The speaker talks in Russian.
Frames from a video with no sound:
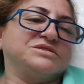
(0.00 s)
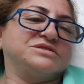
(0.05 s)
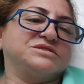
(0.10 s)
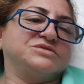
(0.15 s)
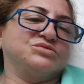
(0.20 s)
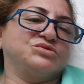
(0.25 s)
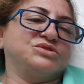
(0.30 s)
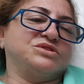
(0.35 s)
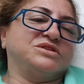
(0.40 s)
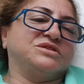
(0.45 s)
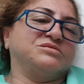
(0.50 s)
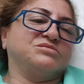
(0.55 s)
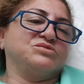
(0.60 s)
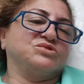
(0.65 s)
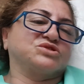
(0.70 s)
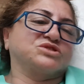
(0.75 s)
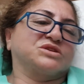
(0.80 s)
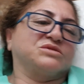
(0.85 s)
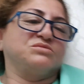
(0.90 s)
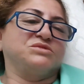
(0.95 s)
Сегодня
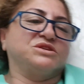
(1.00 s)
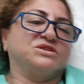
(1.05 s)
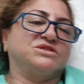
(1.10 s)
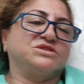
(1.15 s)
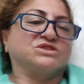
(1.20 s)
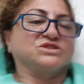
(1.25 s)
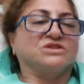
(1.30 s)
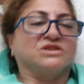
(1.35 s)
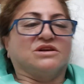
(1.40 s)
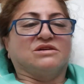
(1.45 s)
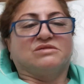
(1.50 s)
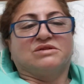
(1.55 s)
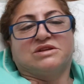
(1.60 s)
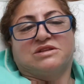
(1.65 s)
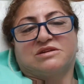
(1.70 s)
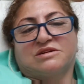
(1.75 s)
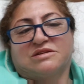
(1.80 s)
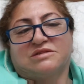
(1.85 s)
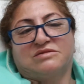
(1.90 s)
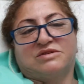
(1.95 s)
немножко мне
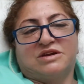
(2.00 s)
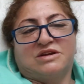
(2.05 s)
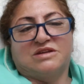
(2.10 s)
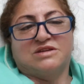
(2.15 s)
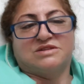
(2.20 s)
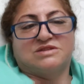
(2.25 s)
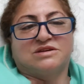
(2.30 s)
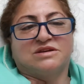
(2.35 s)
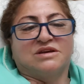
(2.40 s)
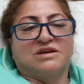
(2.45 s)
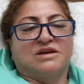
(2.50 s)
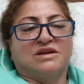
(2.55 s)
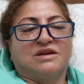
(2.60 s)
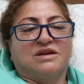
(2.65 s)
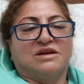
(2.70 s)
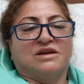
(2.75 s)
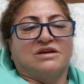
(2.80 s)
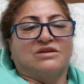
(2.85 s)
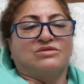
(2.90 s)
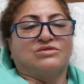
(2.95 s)
тяжеловато говорить,
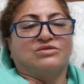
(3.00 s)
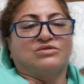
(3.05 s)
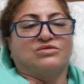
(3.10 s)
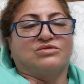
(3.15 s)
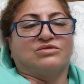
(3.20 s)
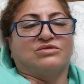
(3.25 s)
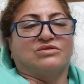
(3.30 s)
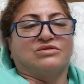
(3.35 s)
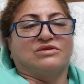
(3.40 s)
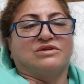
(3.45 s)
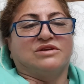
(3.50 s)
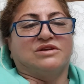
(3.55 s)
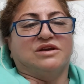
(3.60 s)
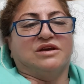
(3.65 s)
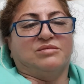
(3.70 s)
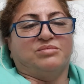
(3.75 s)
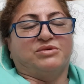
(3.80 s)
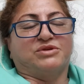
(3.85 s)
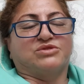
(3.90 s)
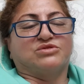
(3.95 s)
но
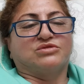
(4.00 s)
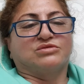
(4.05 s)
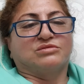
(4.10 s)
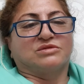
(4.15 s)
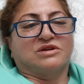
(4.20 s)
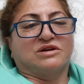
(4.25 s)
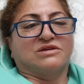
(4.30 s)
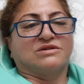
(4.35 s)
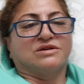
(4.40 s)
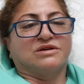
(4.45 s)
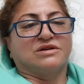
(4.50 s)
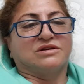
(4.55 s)
я потом, как,